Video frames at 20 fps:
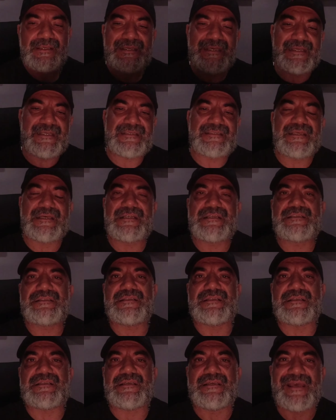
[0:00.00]
İkisi
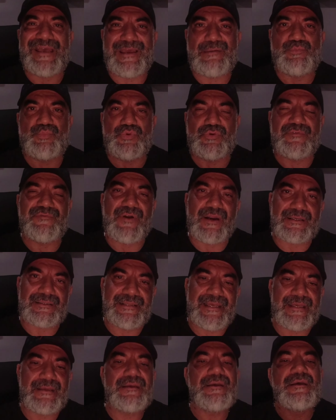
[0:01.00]
arasındaki en büyük fark
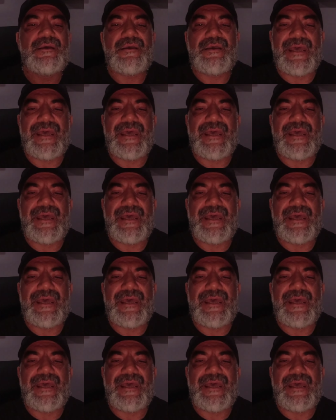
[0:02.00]
ne?